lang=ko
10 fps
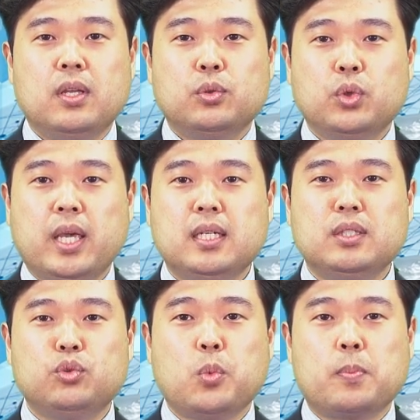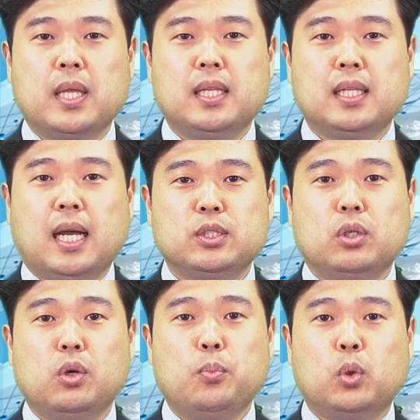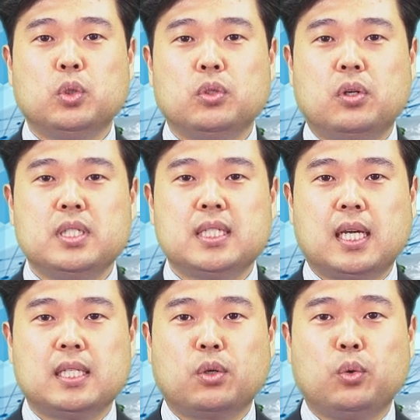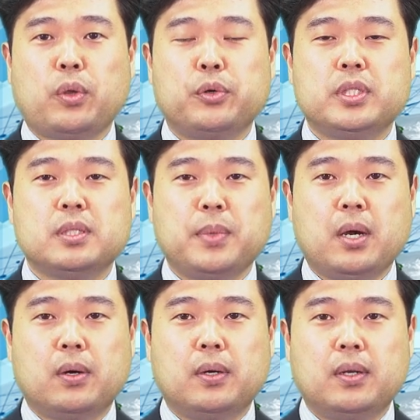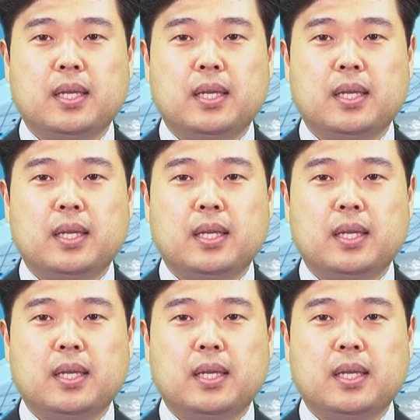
최근 주목받는 가정용 보조전원 시장에 적용되고 있으며